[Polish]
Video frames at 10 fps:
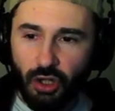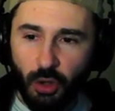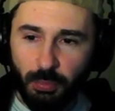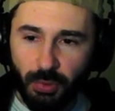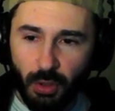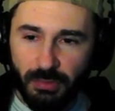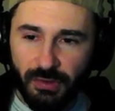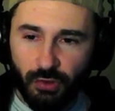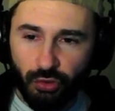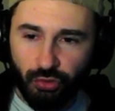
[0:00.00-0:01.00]

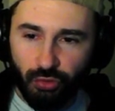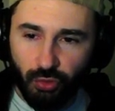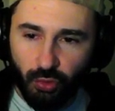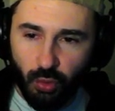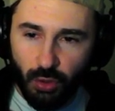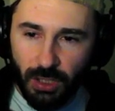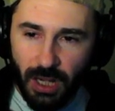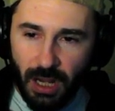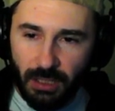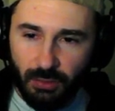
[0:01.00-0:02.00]
Kompromis to
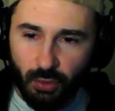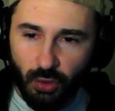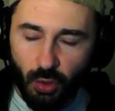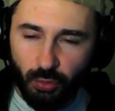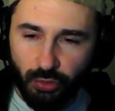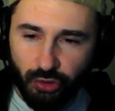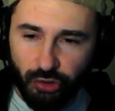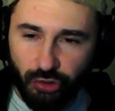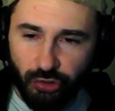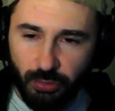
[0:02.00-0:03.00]
sztuka, którą
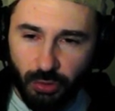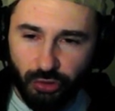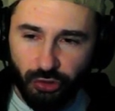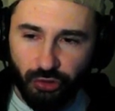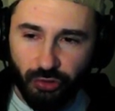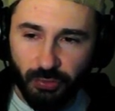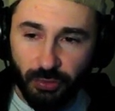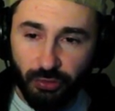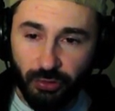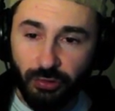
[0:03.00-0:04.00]
dziś możesz
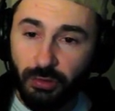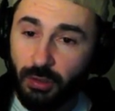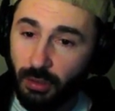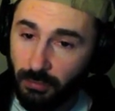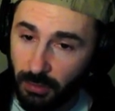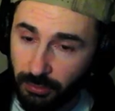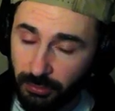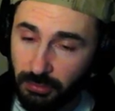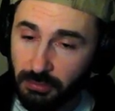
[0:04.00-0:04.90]
ćwiczyć. O właśnie.